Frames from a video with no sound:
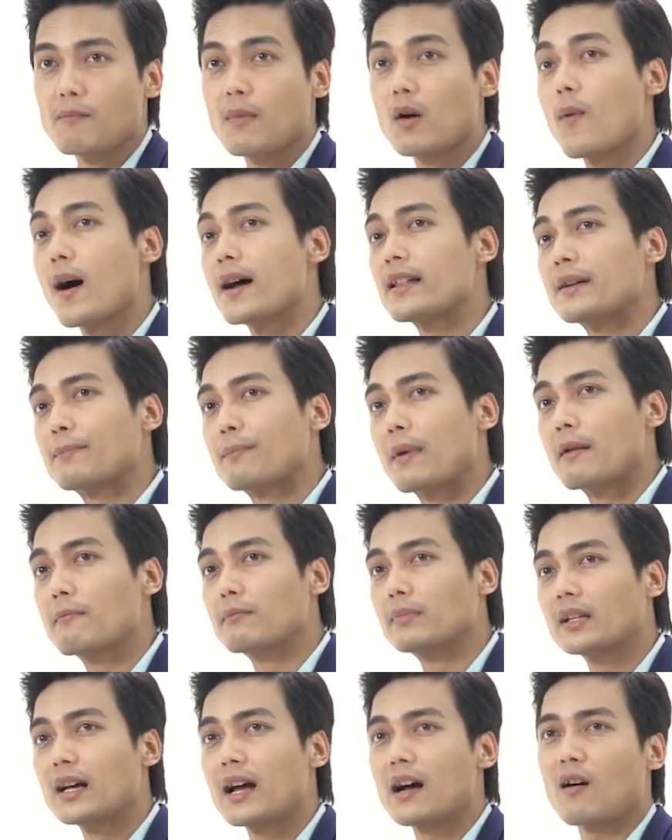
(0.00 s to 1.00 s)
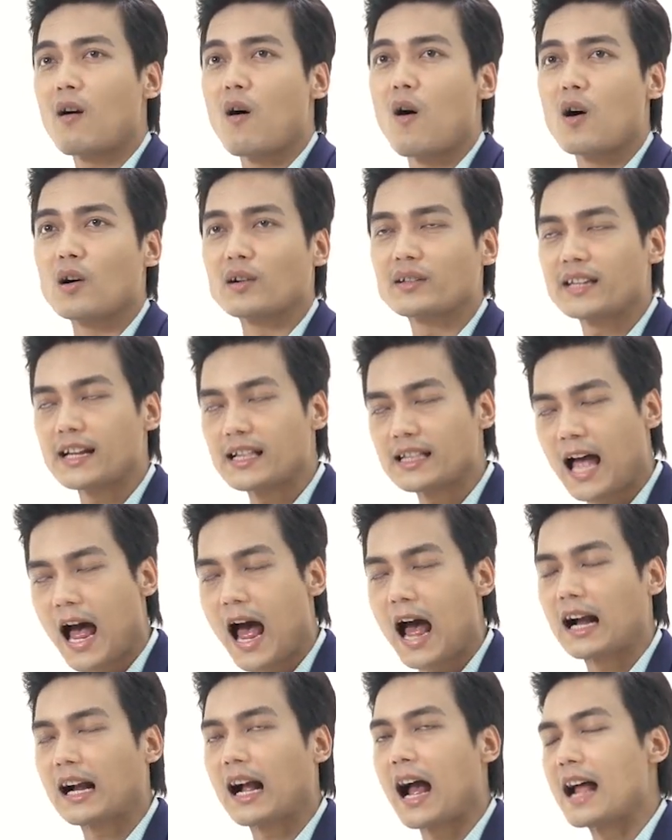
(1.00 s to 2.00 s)
ไม่ว่าจะเป็นเรื่องของเส้น
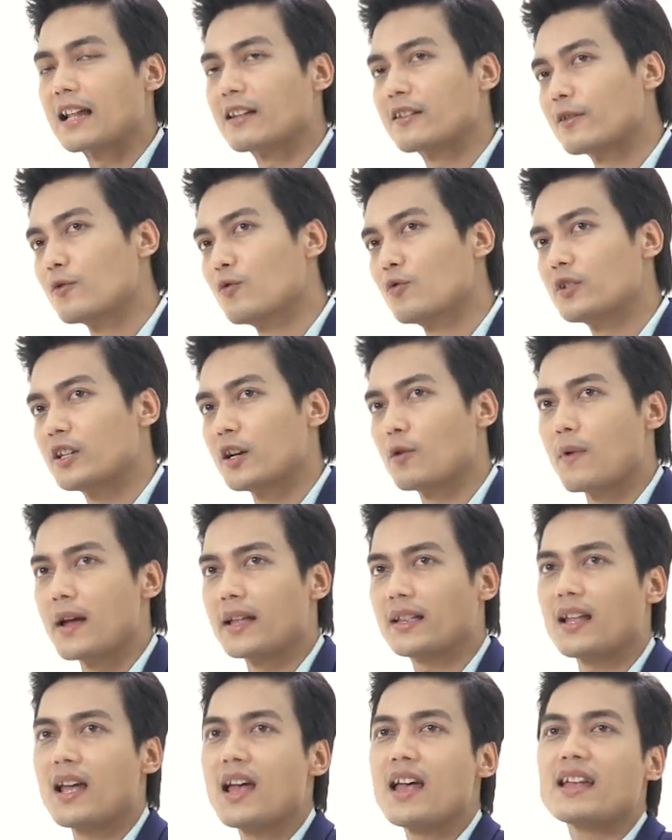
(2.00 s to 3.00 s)
ทางการสู้ชีวิต